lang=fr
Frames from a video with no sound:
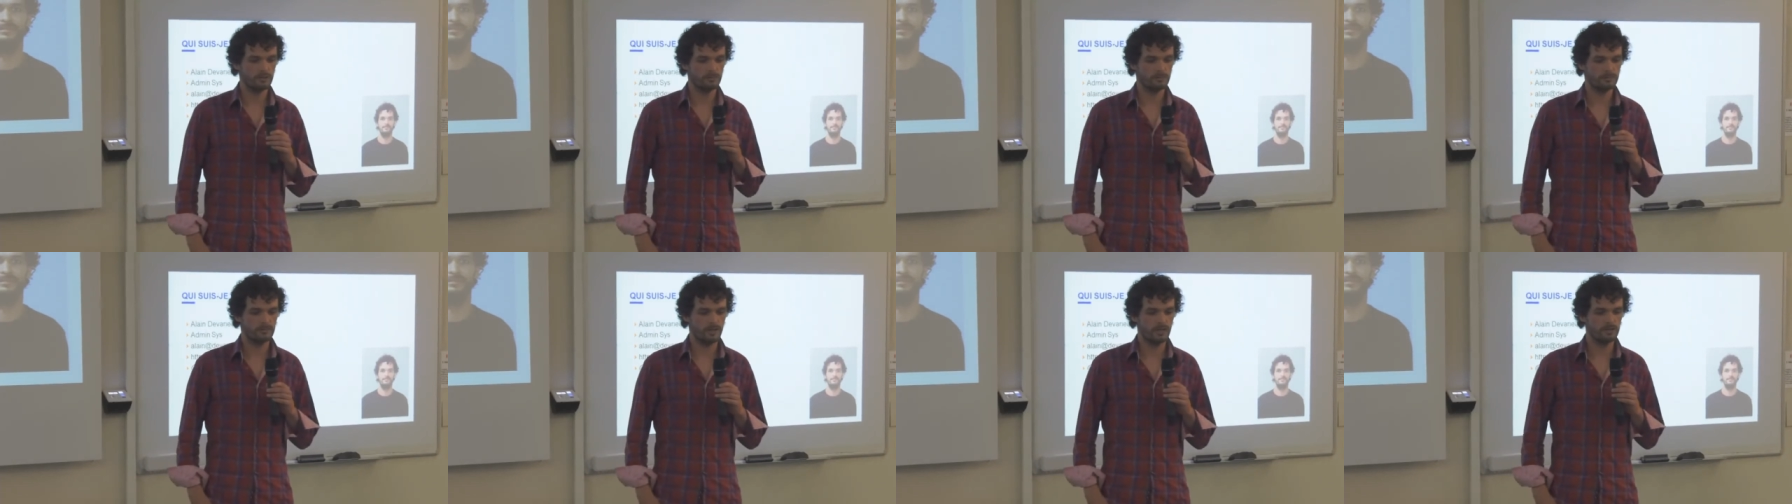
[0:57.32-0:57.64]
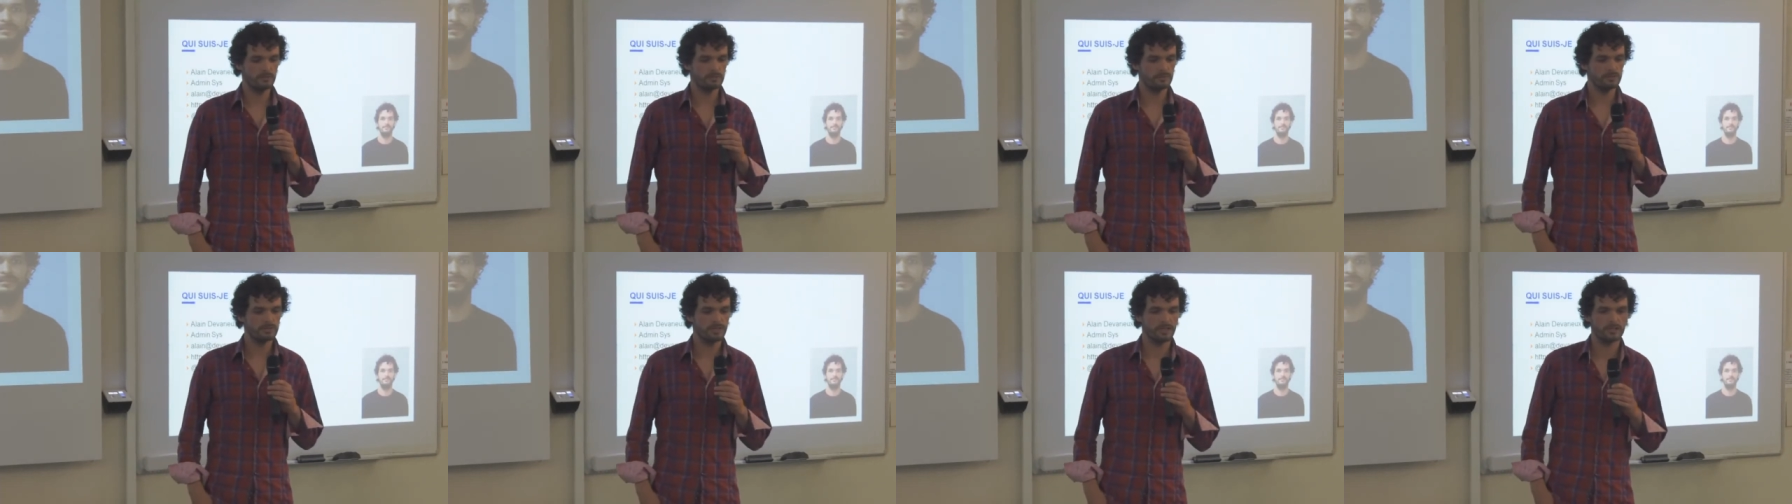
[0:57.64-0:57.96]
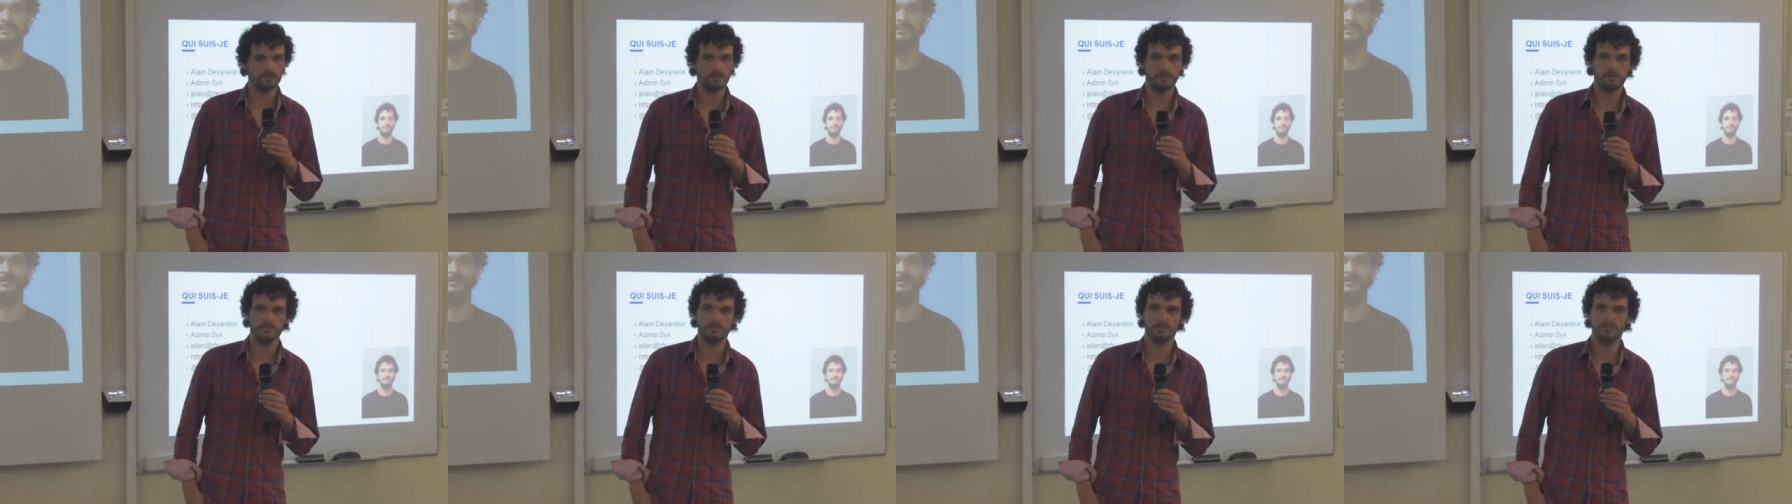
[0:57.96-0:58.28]

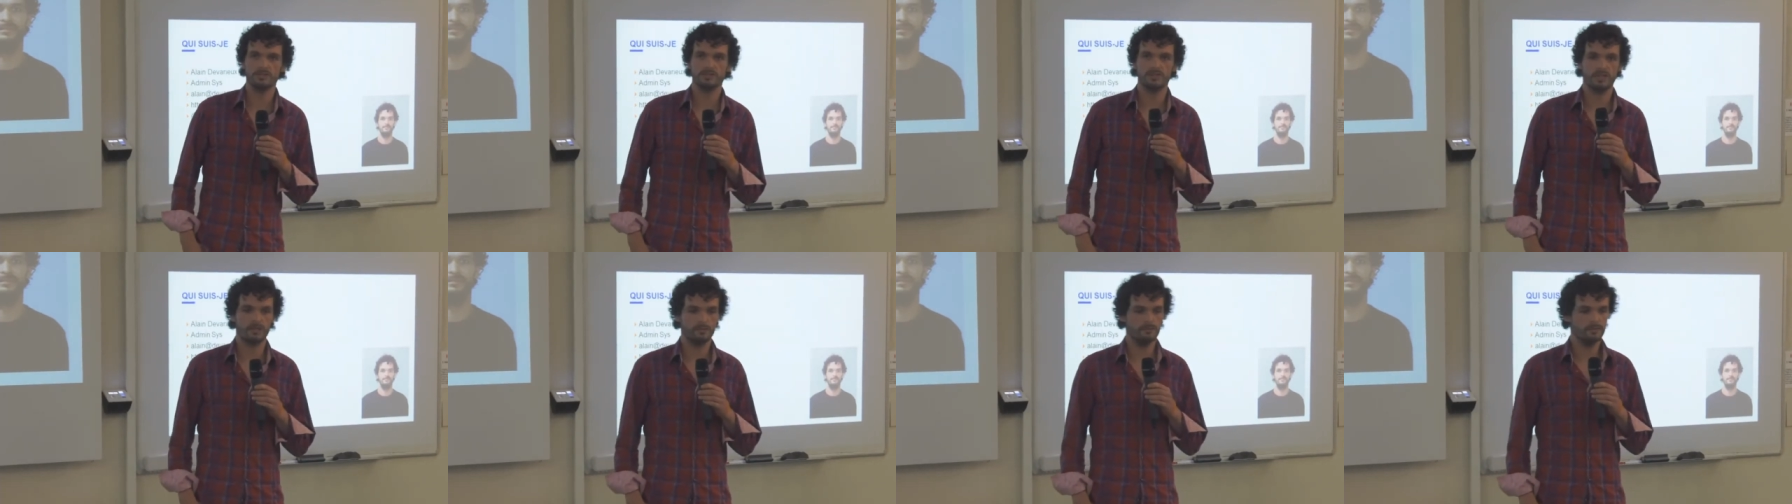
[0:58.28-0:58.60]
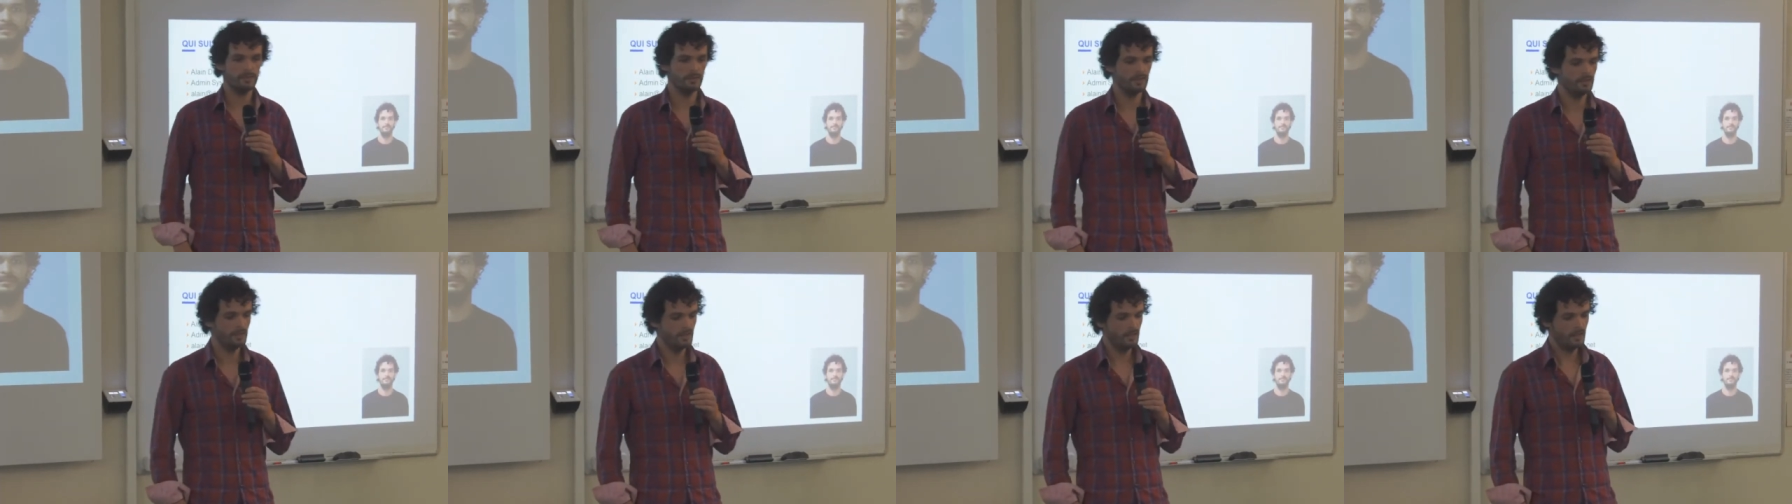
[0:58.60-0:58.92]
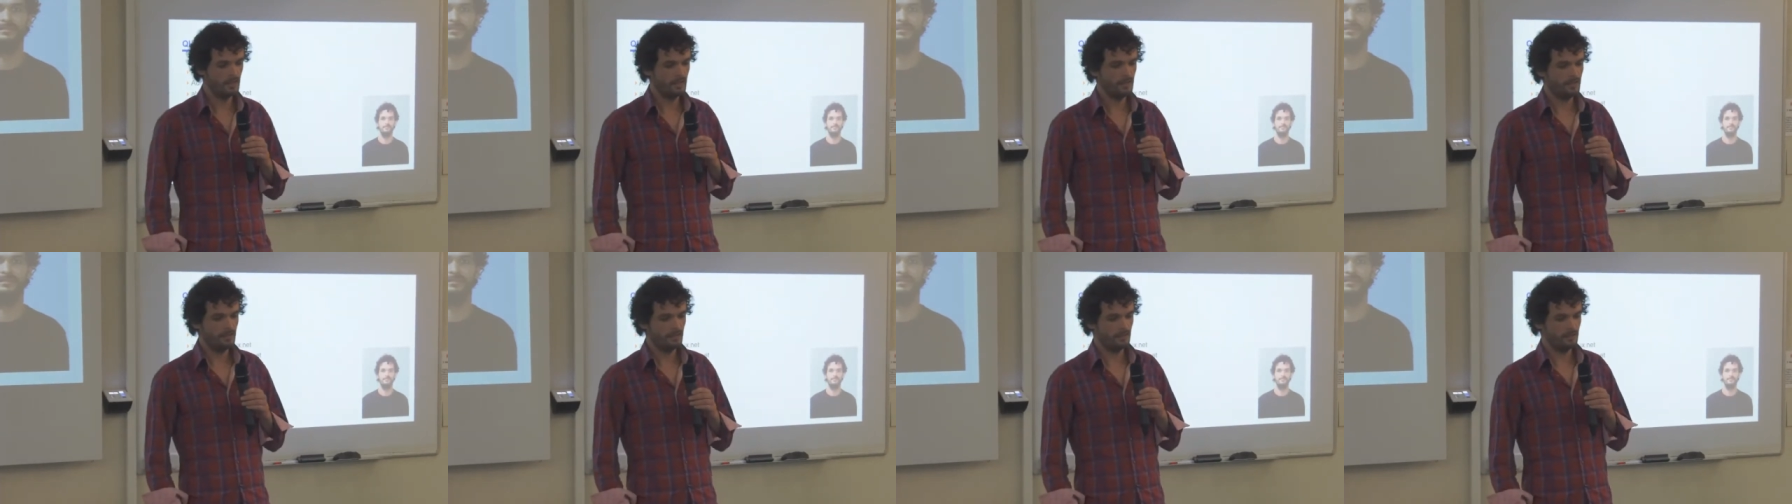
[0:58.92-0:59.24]
administrateur système.
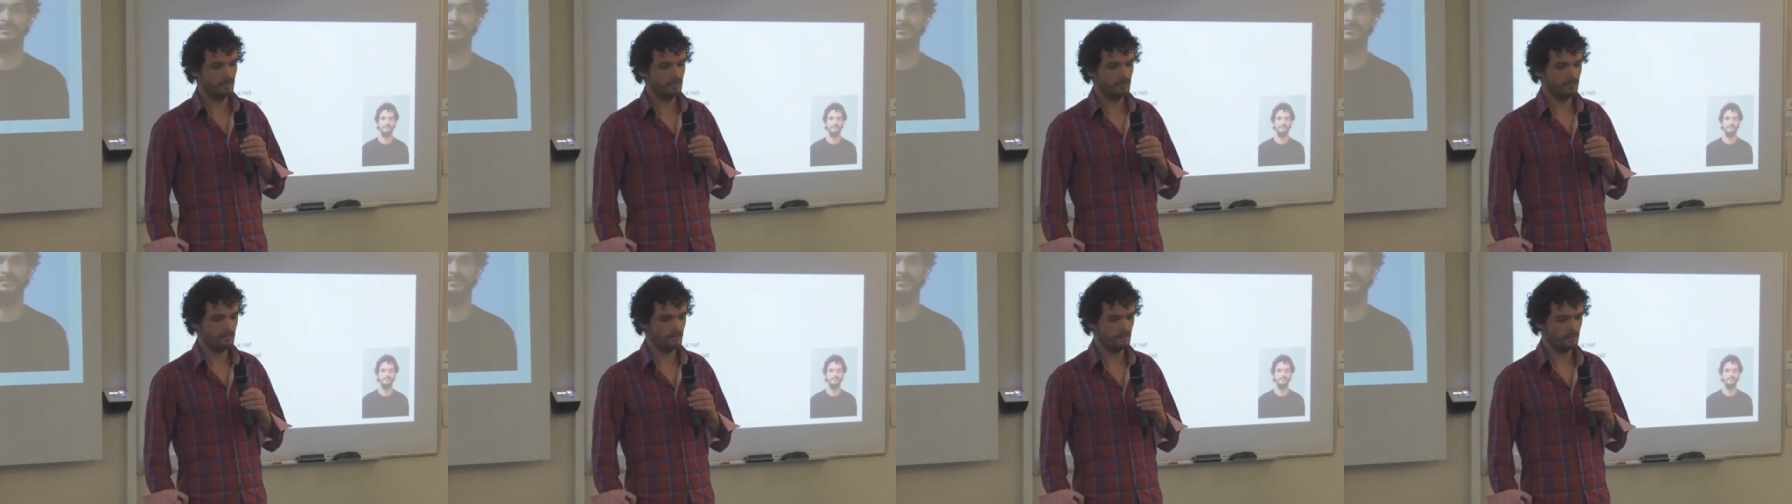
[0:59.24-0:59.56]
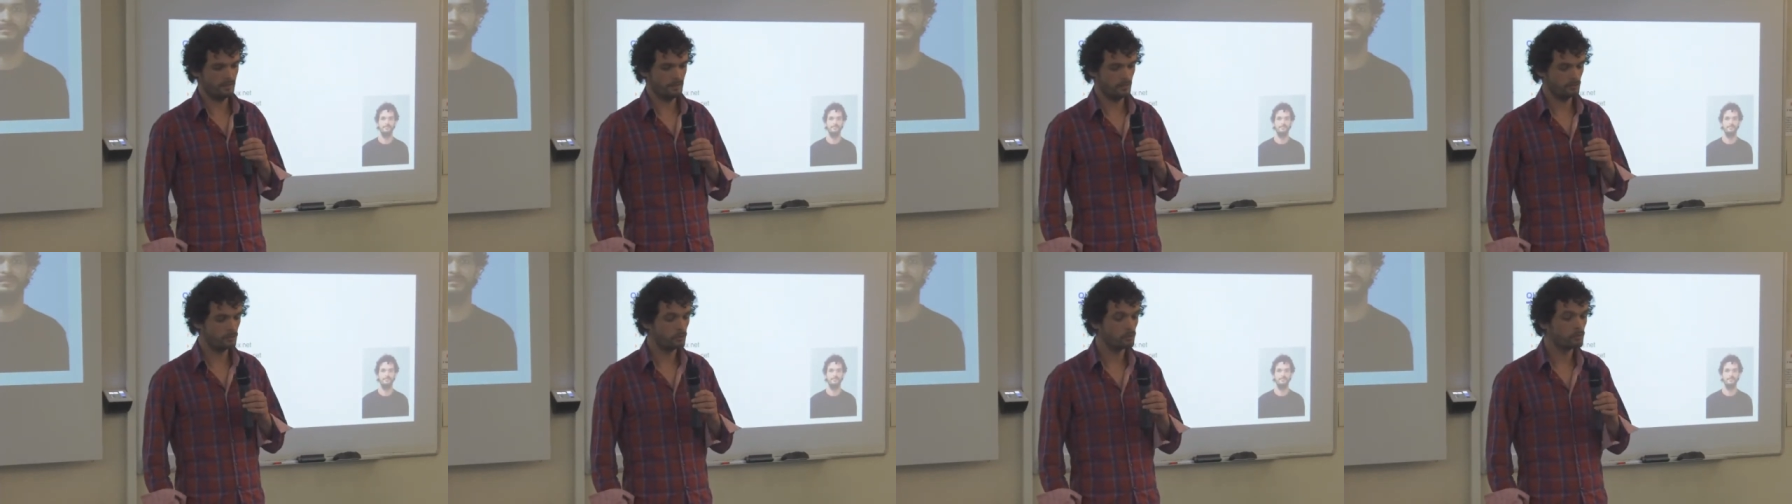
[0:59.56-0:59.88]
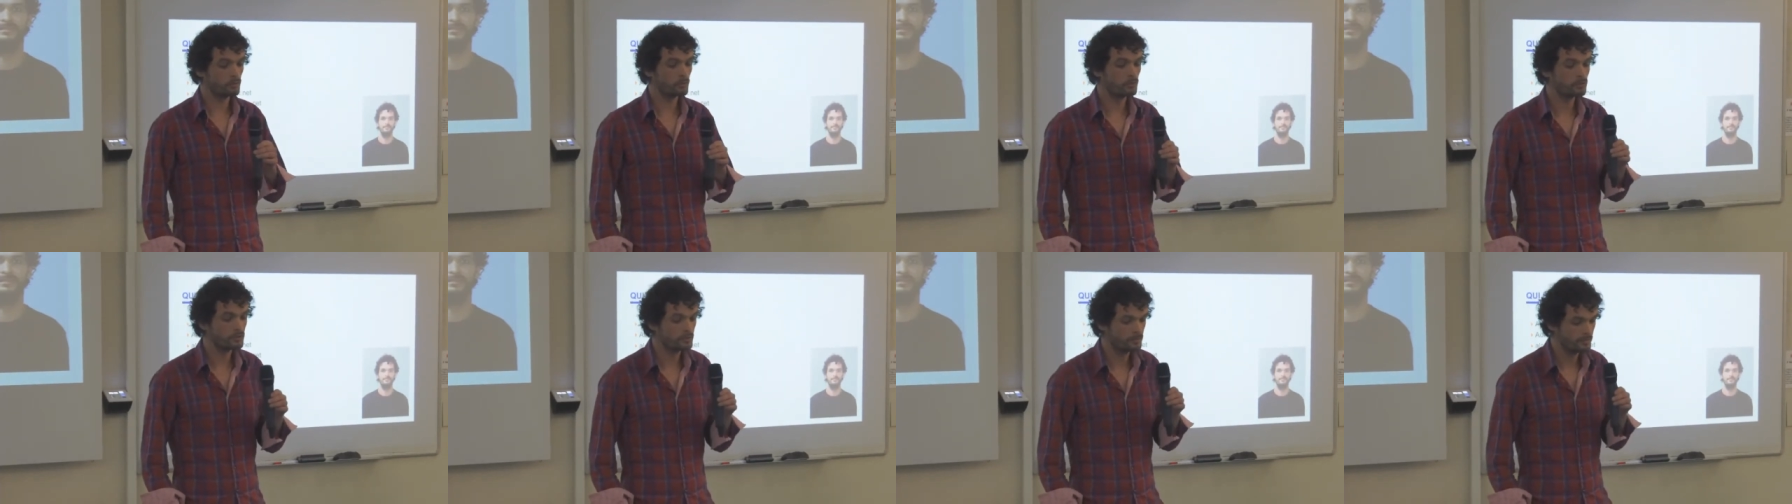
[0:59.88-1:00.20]
donc,
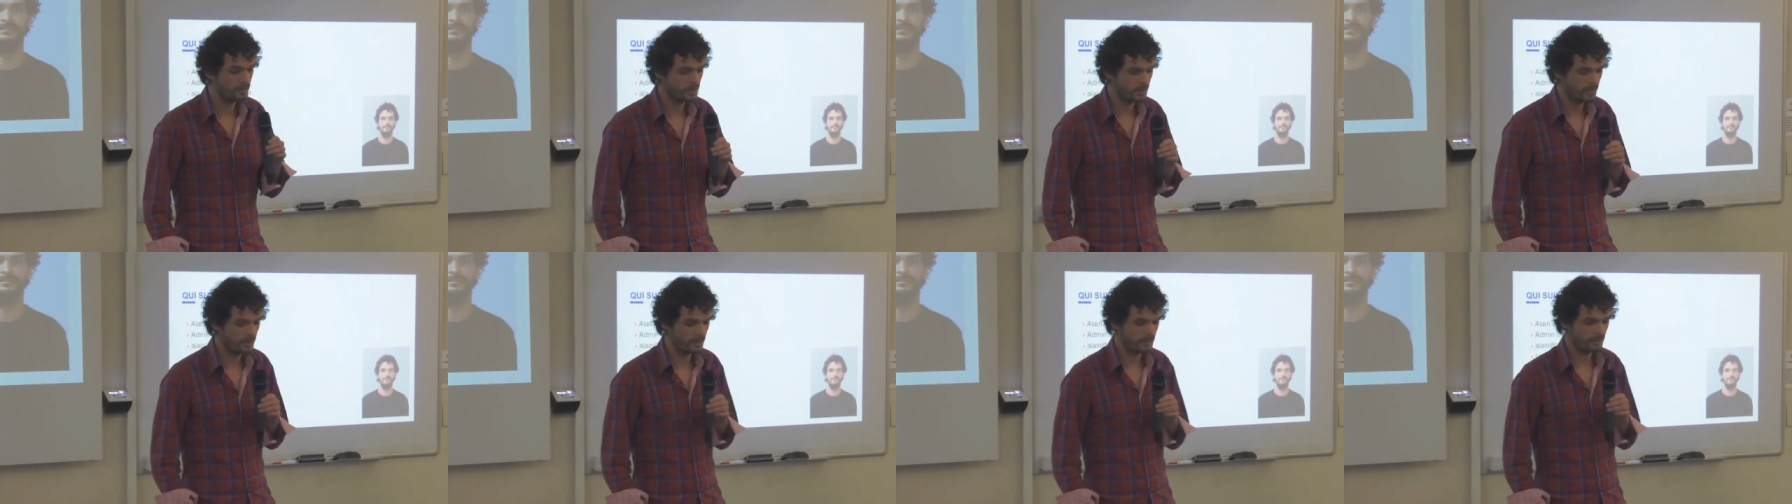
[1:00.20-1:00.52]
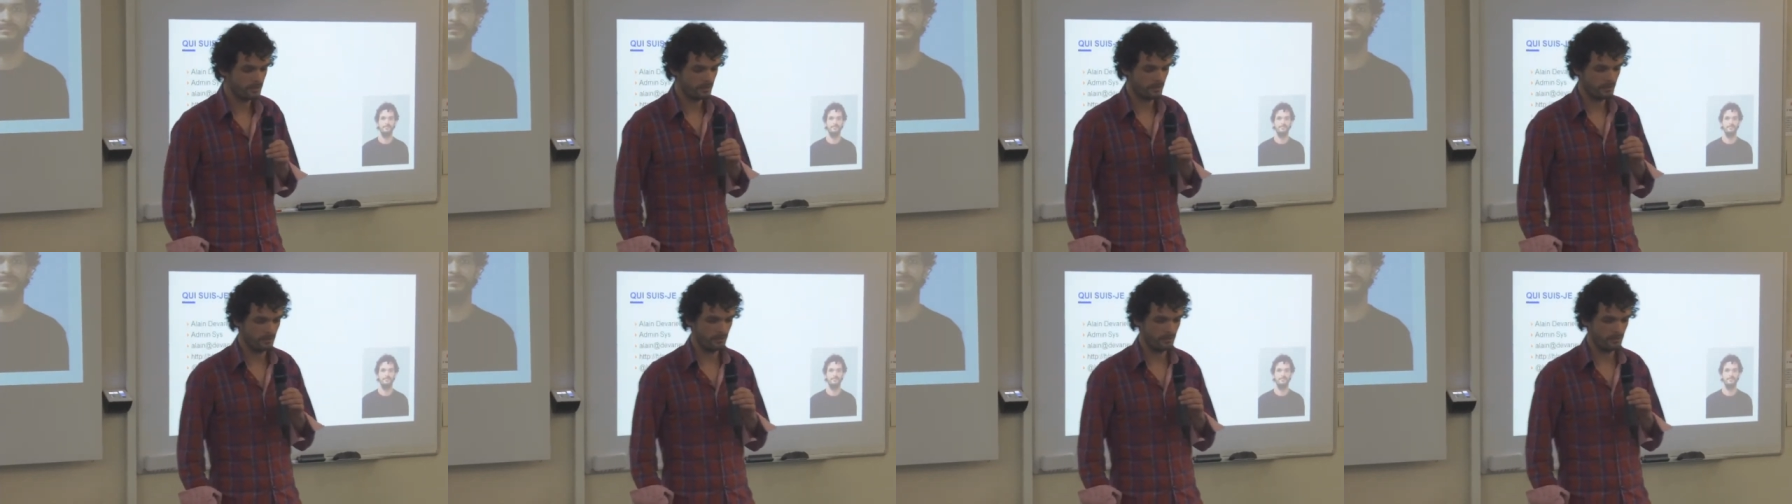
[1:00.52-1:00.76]
mon email,